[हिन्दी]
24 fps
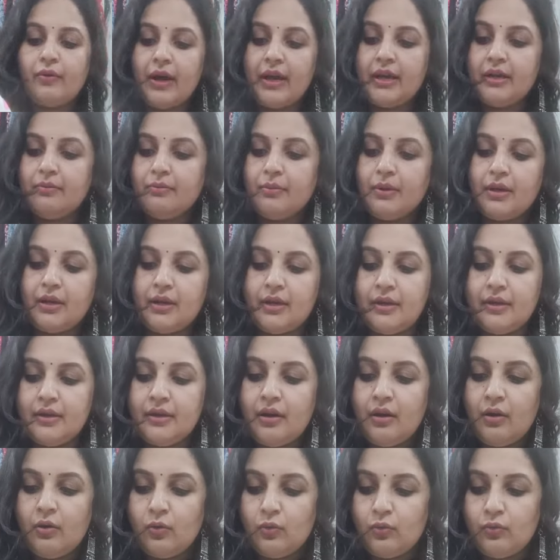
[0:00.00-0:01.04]
व्हाइट में
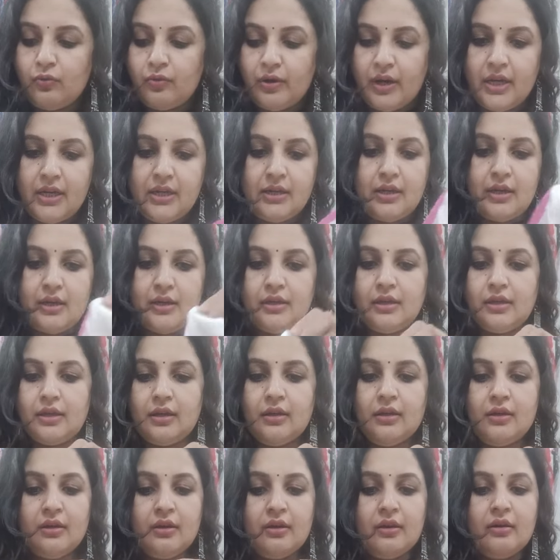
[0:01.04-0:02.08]
रहेगा ऑफ व्हाइट नहीं है
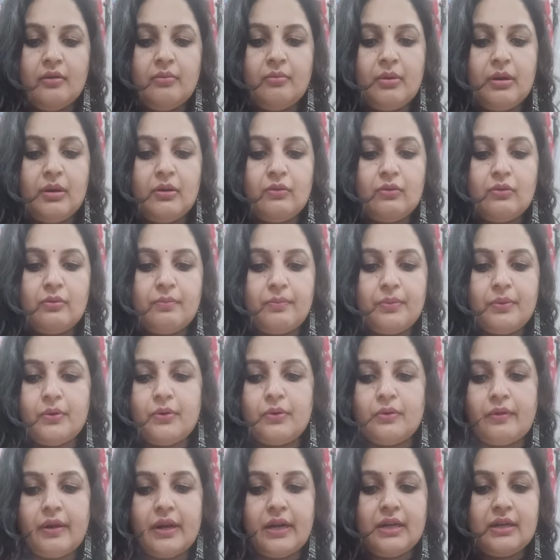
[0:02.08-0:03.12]
बिल्कुल
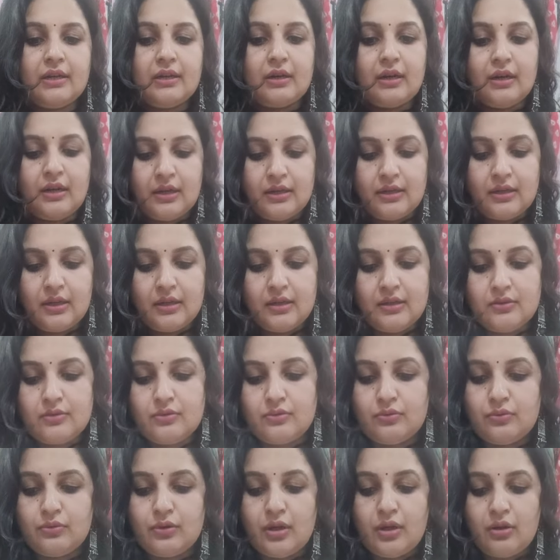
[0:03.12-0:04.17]
प्योर व्हाइट कलर का ये
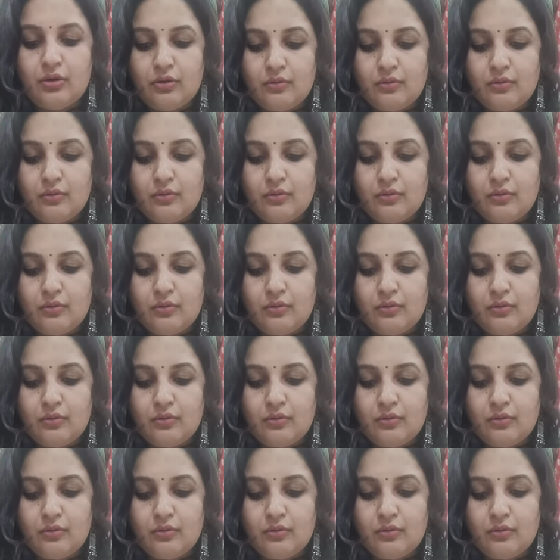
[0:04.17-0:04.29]
सूट है